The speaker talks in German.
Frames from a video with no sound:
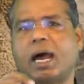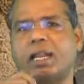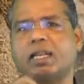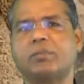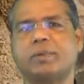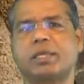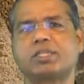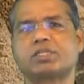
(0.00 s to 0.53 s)

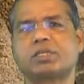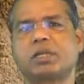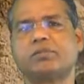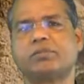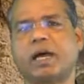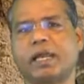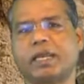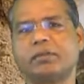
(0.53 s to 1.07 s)
alle Menschen
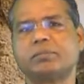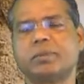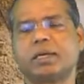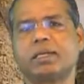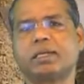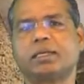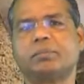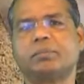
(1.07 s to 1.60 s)
auf
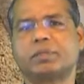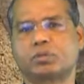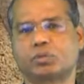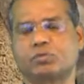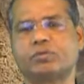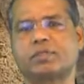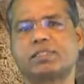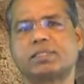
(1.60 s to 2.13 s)
einmal
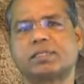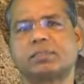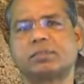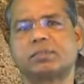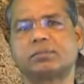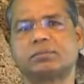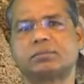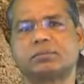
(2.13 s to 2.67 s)
betroffen sind.